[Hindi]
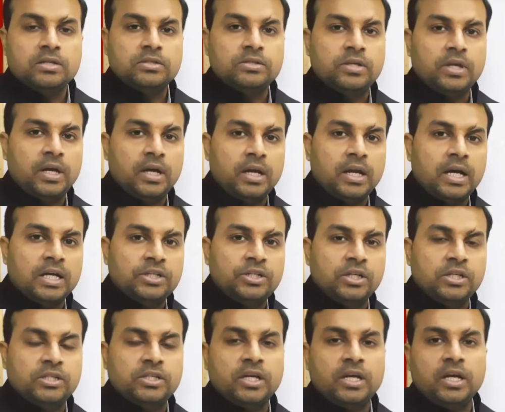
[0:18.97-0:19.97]
सिंह
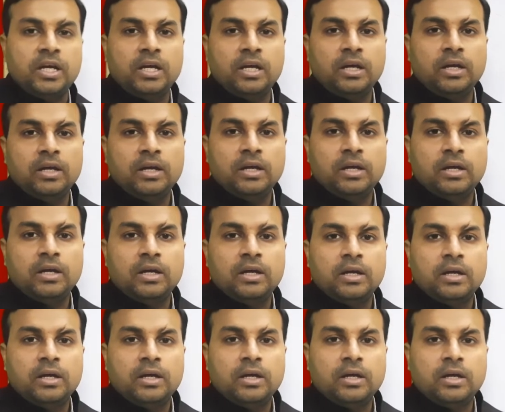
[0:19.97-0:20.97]
राशि से
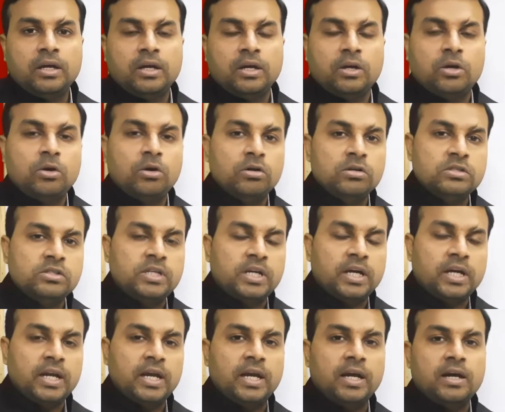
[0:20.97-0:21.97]
कौन से
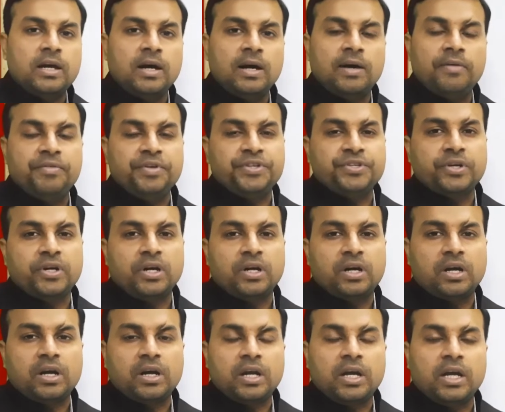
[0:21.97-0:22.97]
ग्रह कहां विचरण
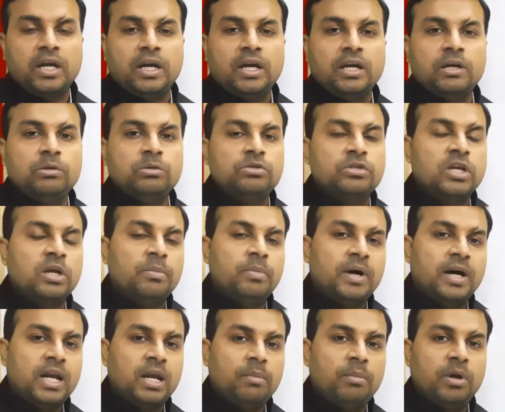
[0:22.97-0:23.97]
कर रहे हैं उसके
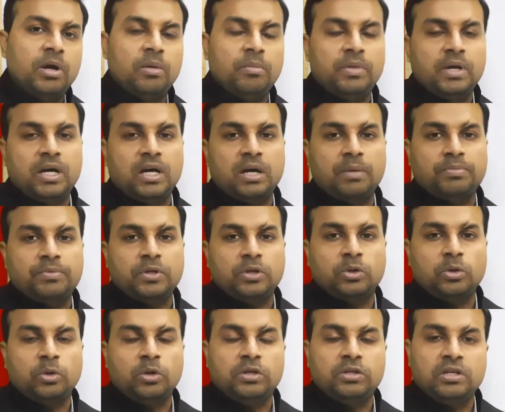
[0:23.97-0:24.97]
बारे में हम यहां आपसे
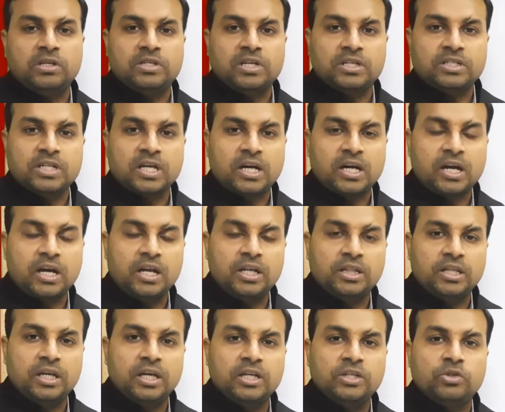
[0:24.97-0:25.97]
थोड़ी सी चर्चा कर
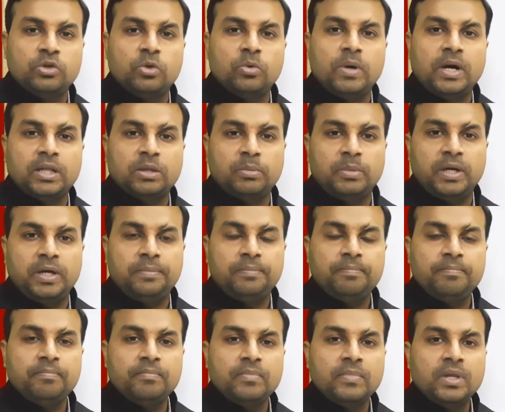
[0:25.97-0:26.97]
लेते हैं शुरुआत में
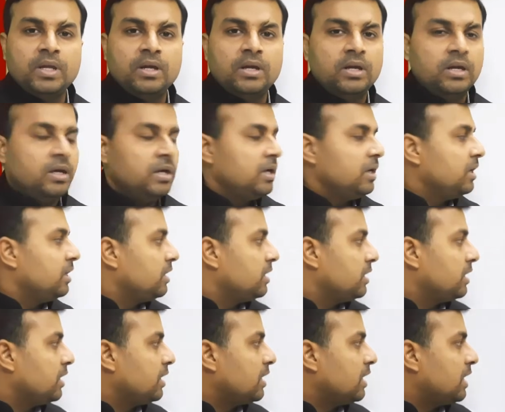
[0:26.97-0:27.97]

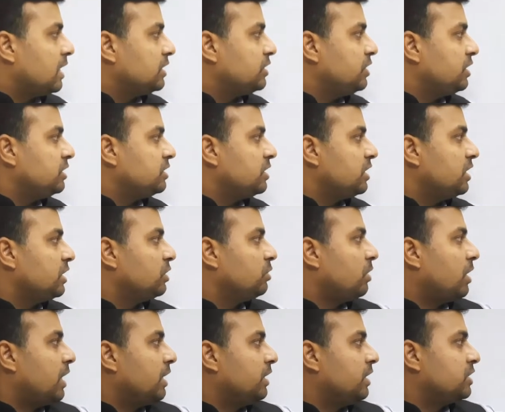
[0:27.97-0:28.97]
कि राशि से
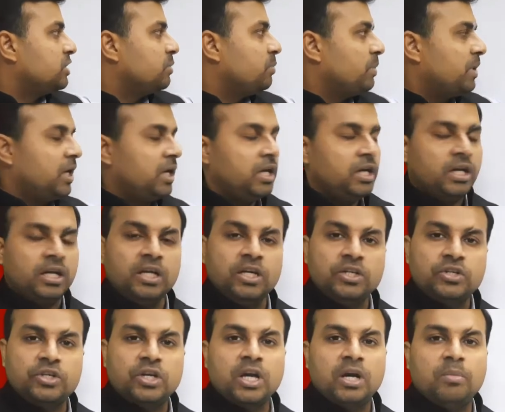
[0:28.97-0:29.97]
द्वादश में
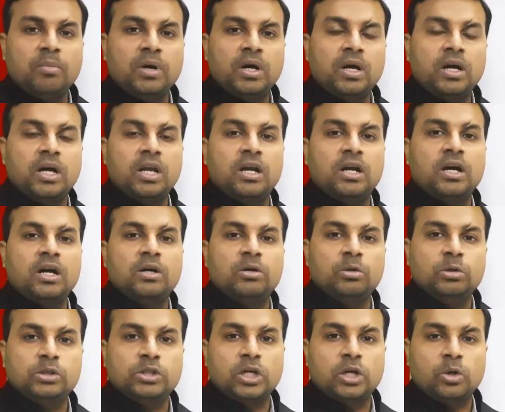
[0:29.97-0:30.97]
नीच के मंगल का
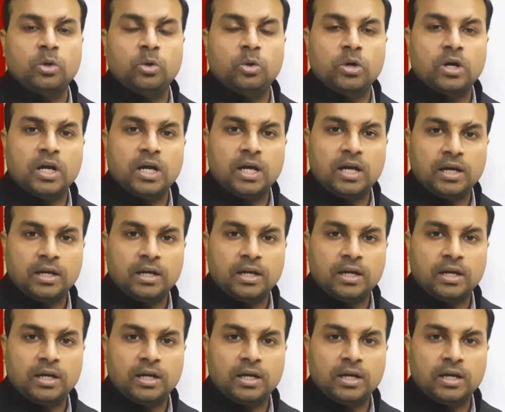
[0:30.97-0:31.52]
गोचर होगा